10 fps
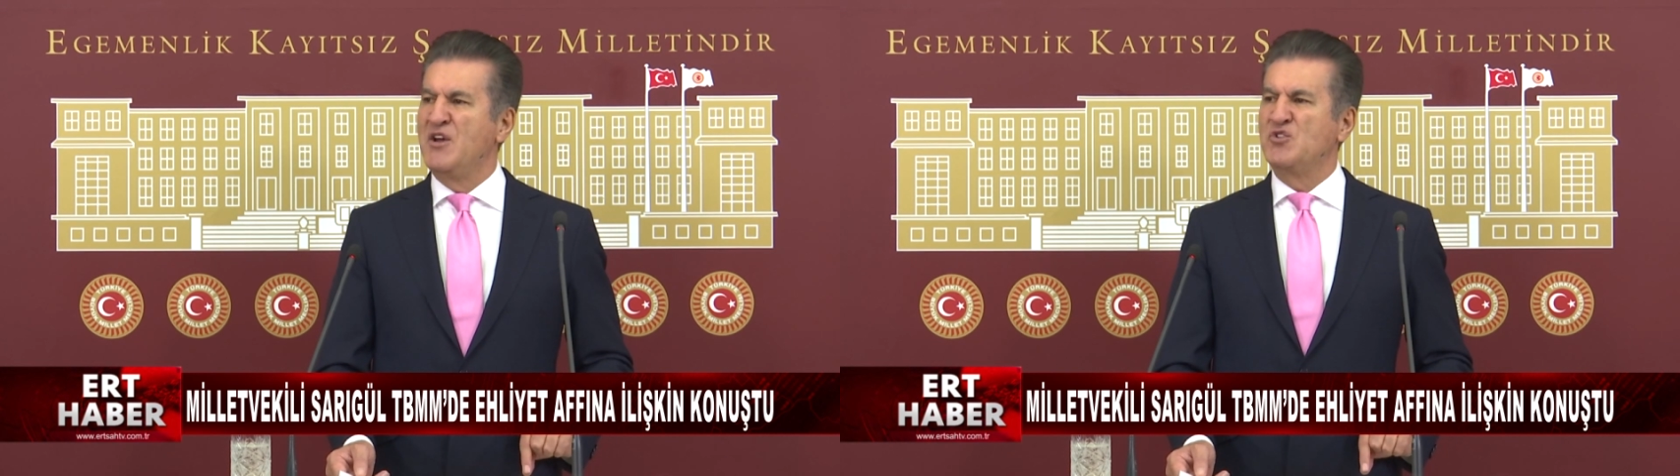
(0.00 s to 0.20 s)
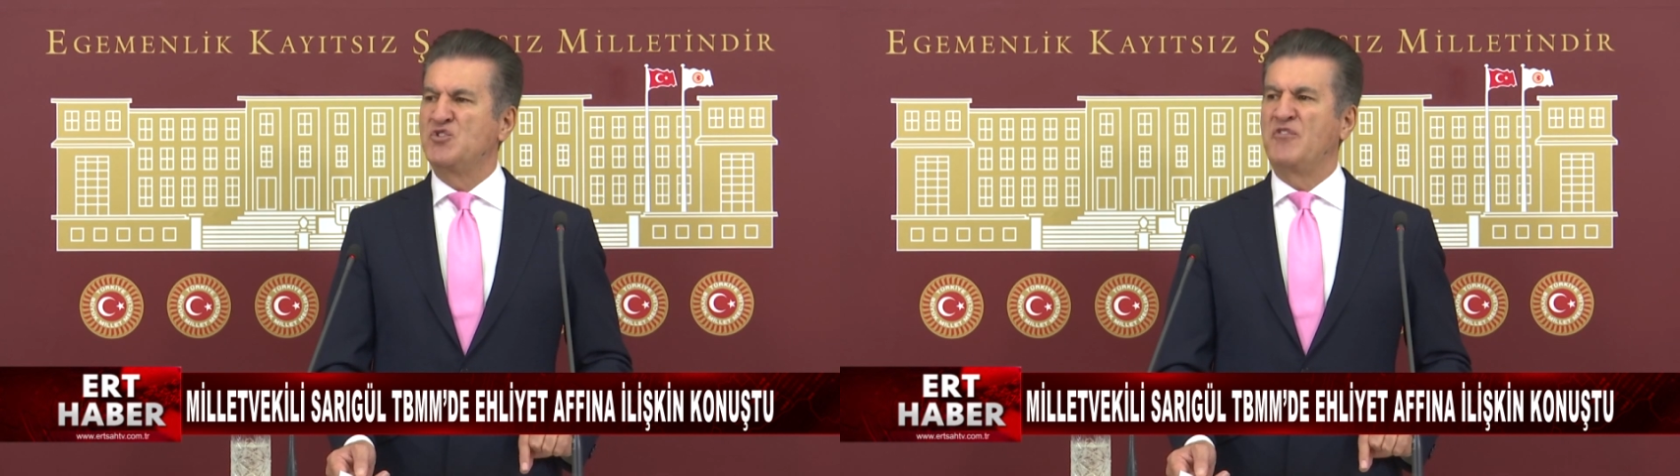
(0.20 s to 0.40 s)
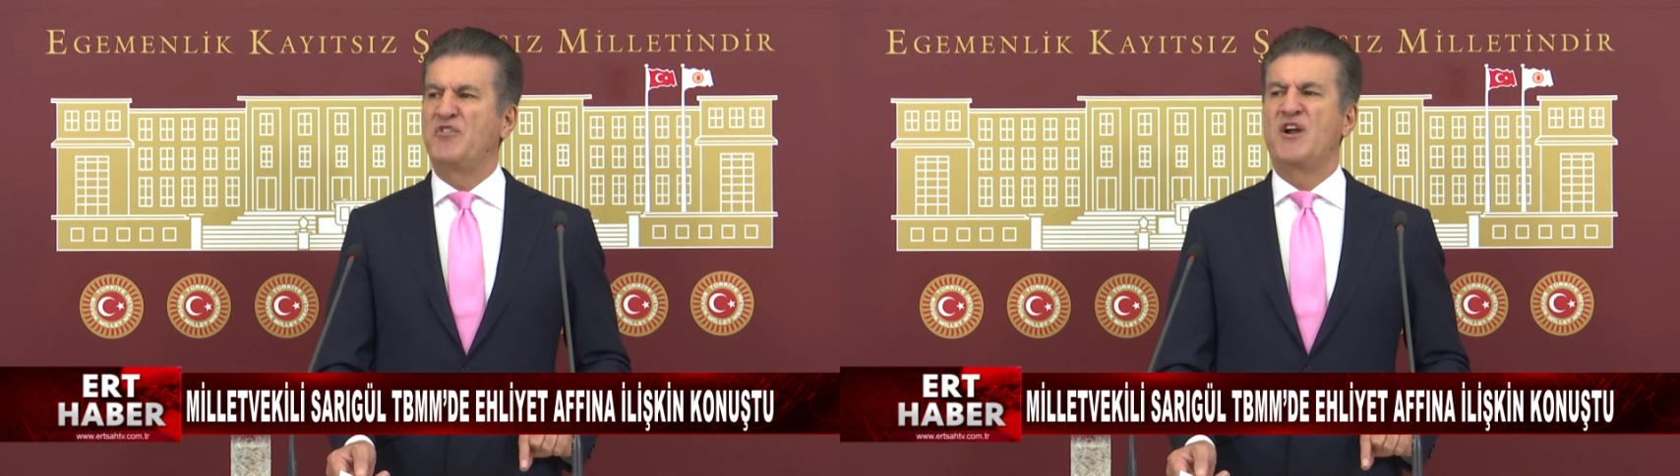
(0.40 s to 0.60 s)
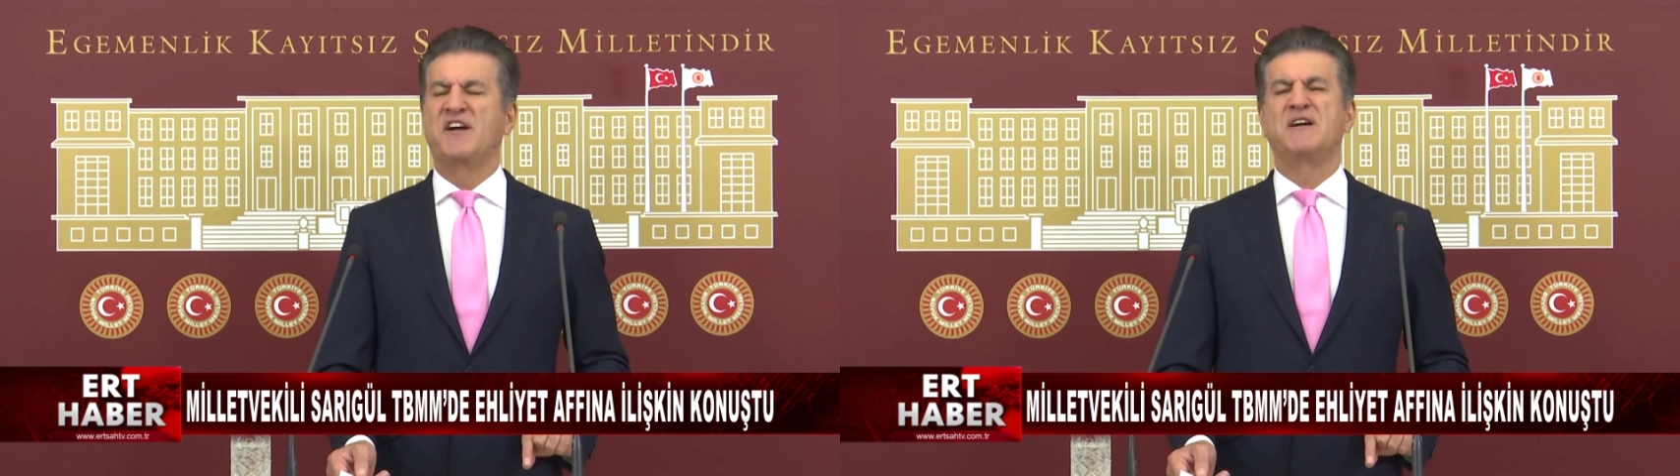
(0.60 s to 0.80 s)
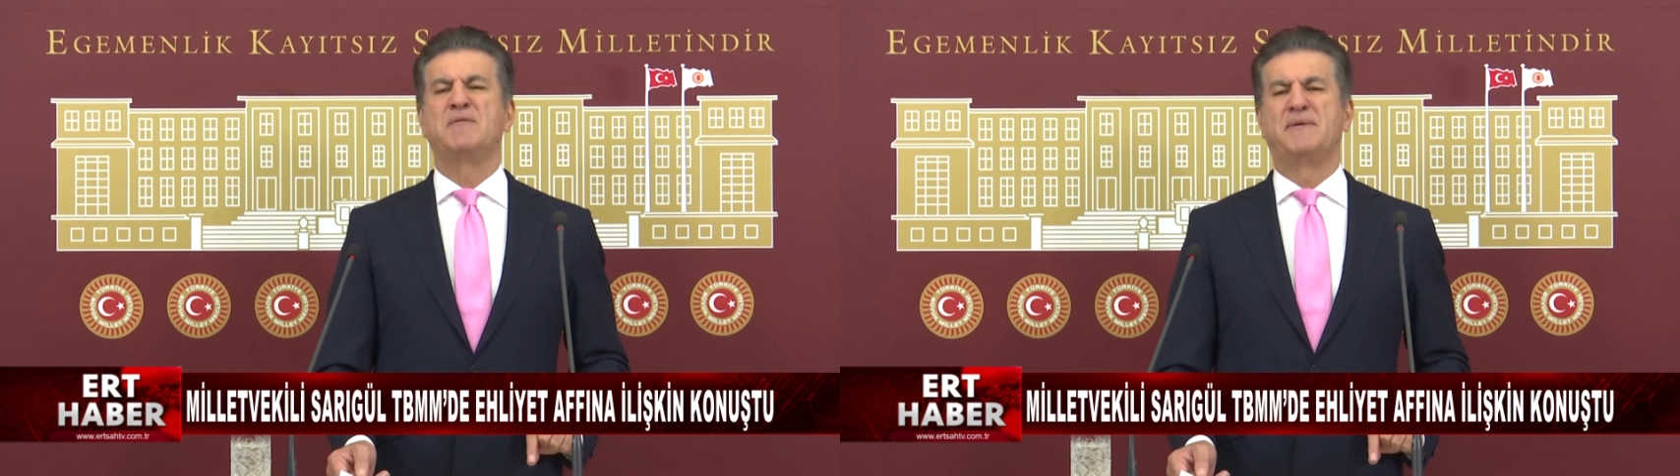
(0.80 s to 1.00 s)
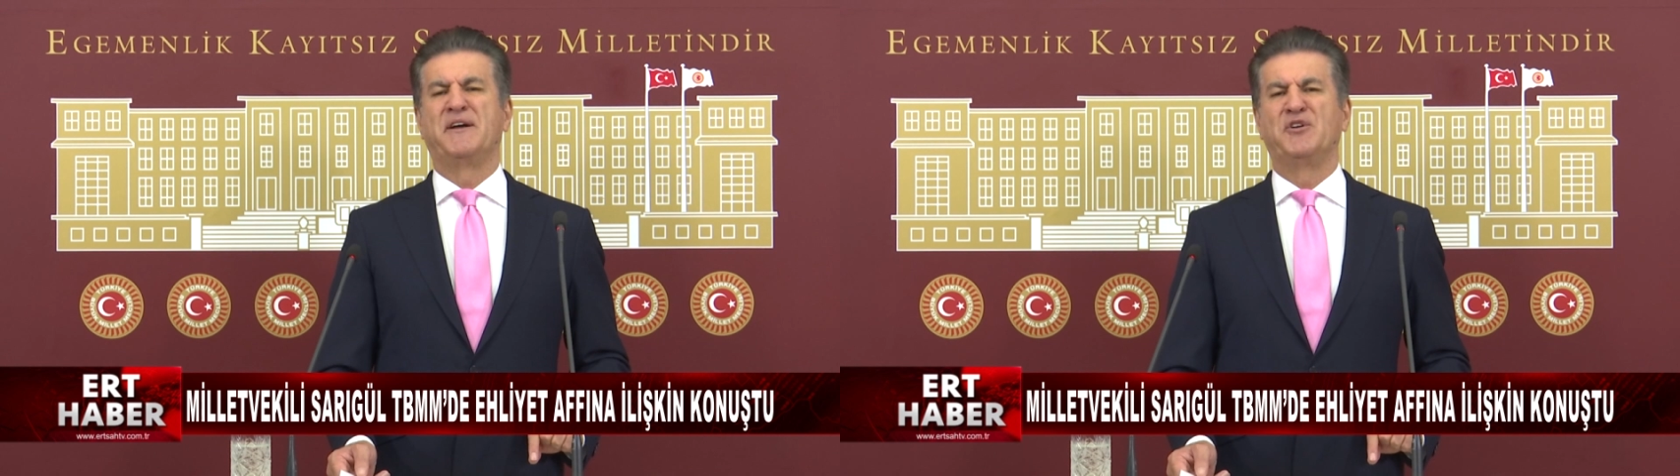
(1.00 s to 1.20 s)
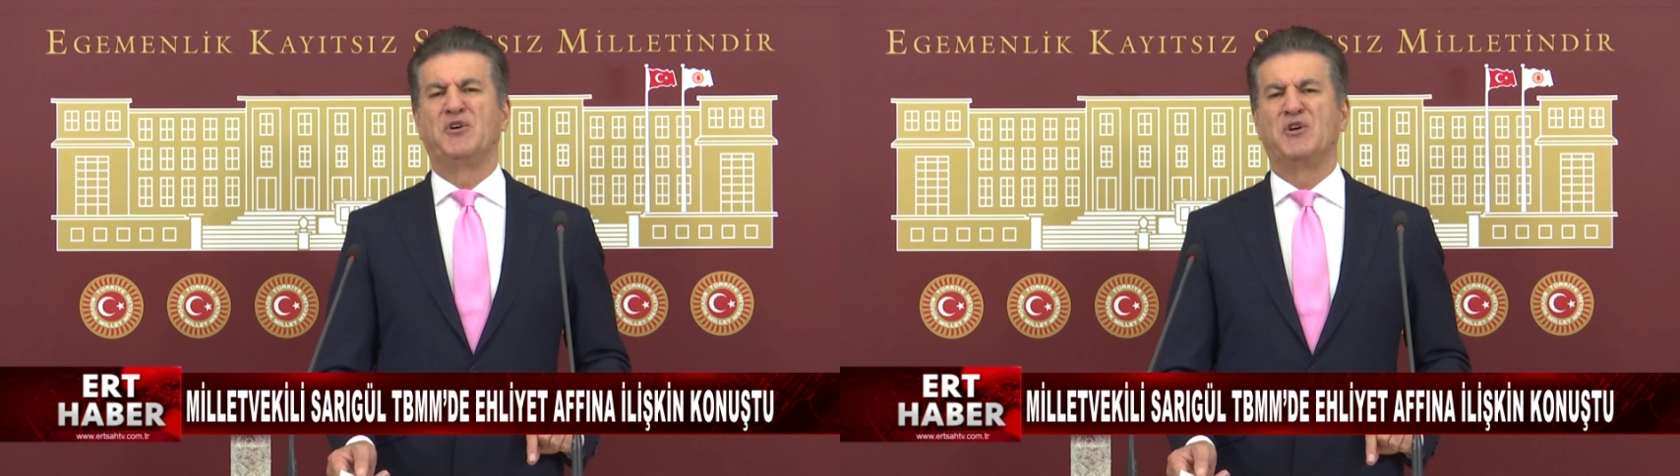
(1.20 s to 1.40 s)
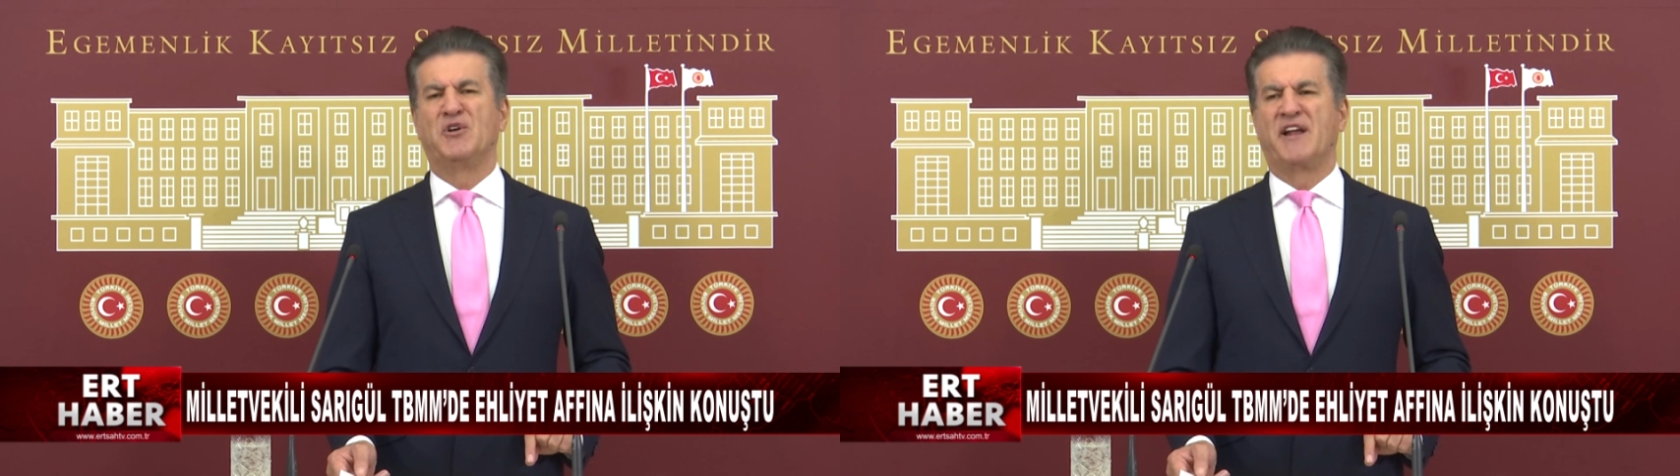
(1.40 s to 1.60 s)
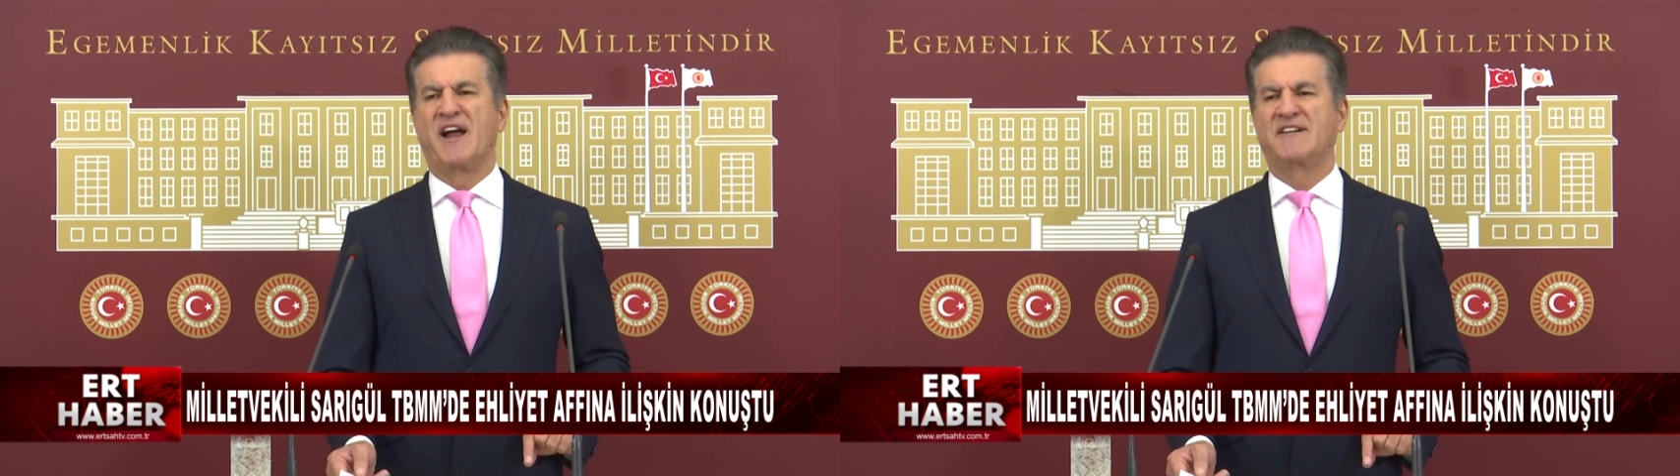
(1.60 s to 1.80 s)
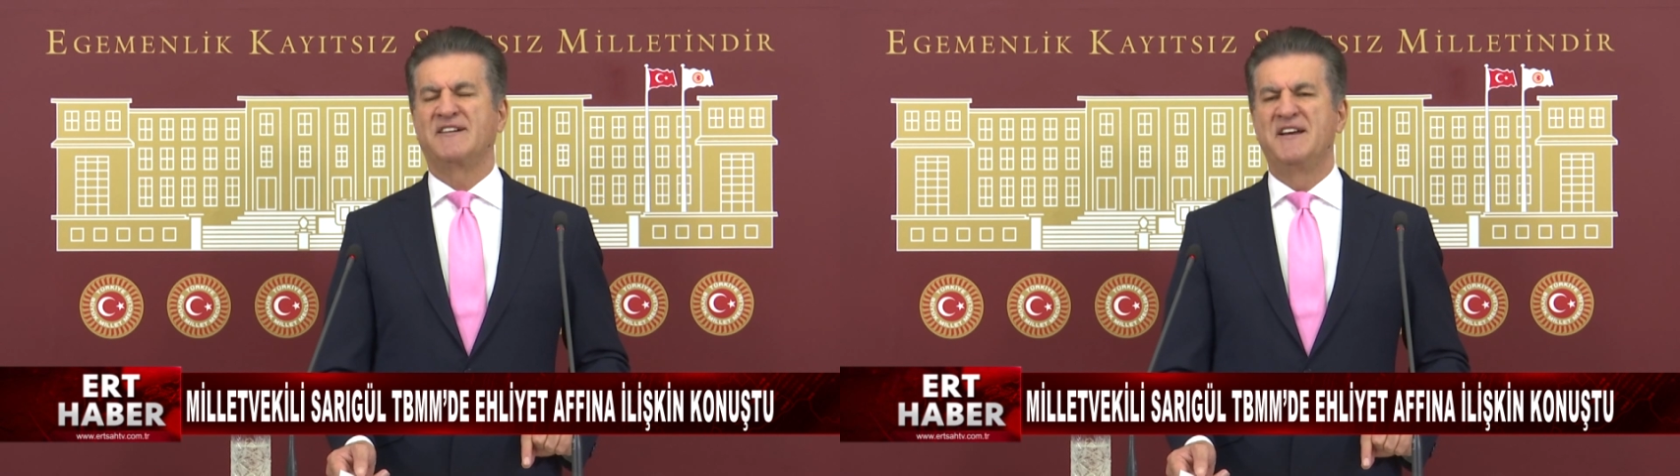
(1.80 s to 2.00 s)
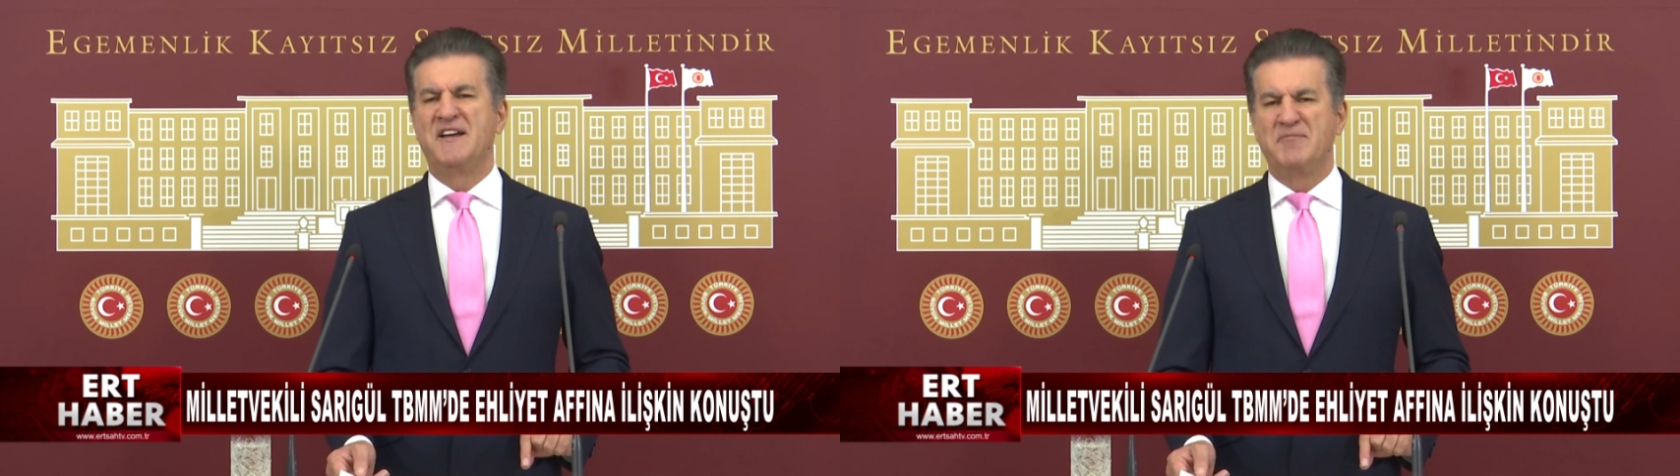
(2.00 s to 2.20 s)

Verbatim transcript: Şoför Hakkı Baba'nın oğlu olarak